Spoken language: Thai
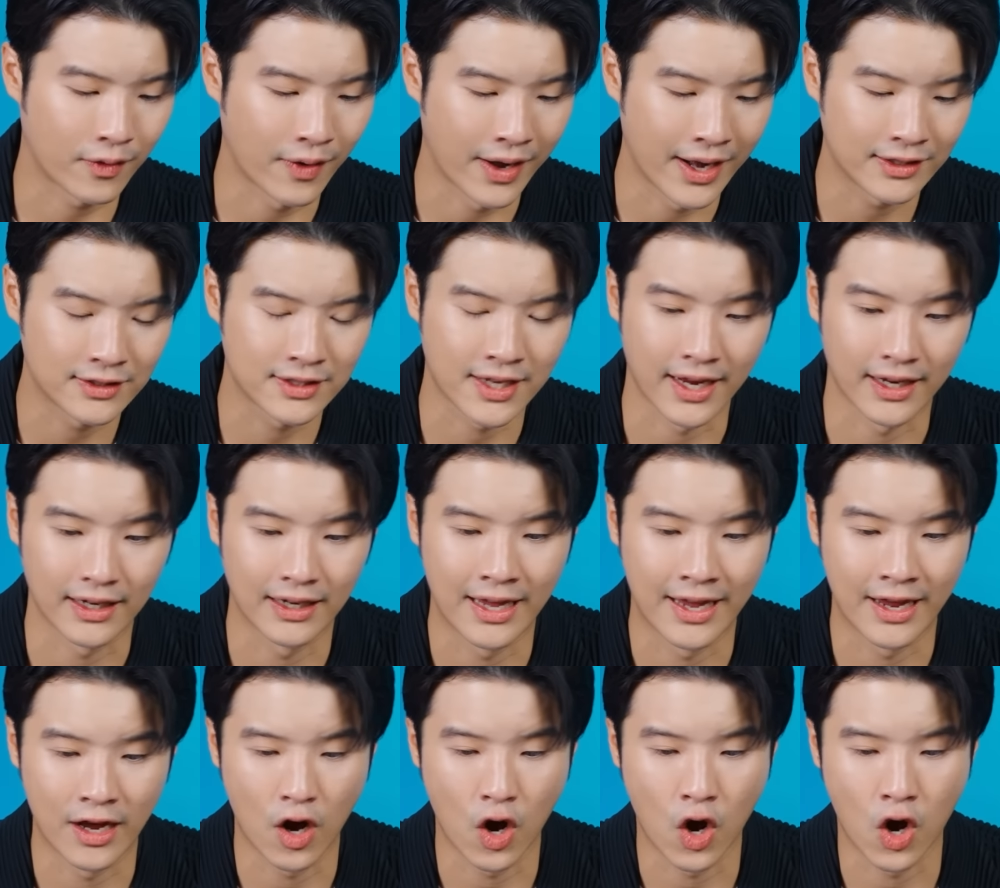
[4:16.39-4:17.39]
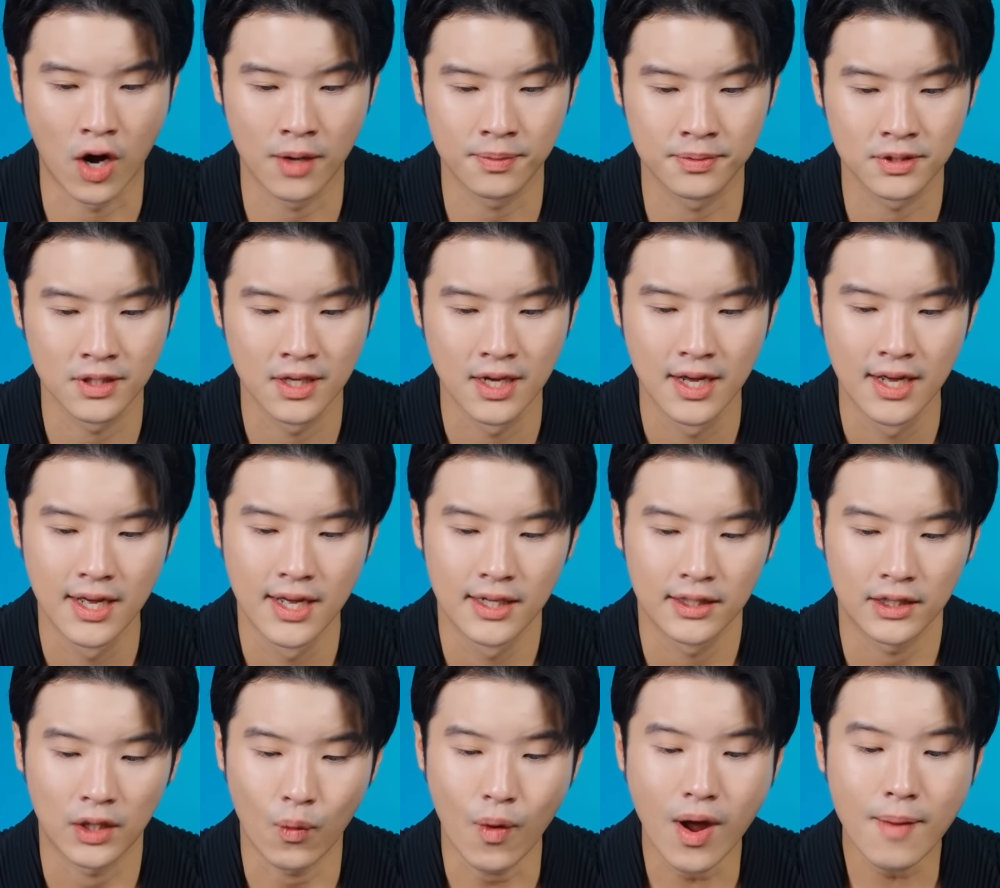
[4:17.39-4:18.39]
Great Tech Layoffs
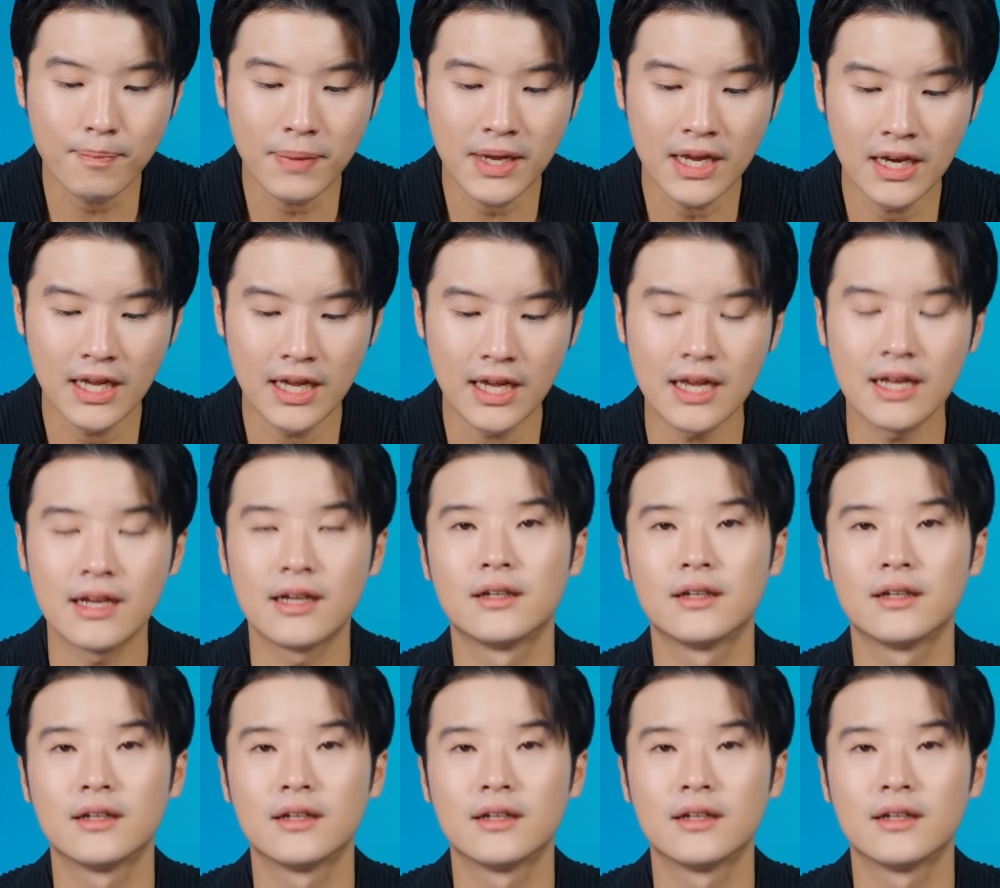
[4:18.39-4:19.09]
แต่ว่าปีนี้